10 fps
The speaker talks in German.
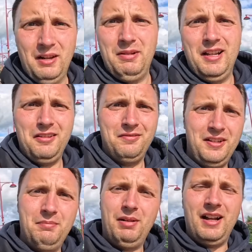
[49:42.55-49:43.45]
Damit lassen wir
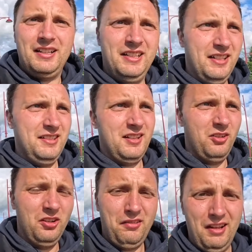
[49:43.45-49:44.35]
den Park hier hinter
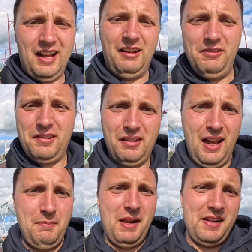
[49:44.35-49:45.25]
uns. Sarah, willst du
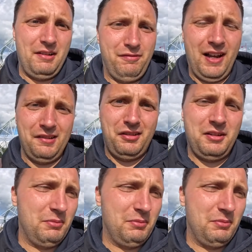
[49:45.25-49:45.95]
einmal dein Fazit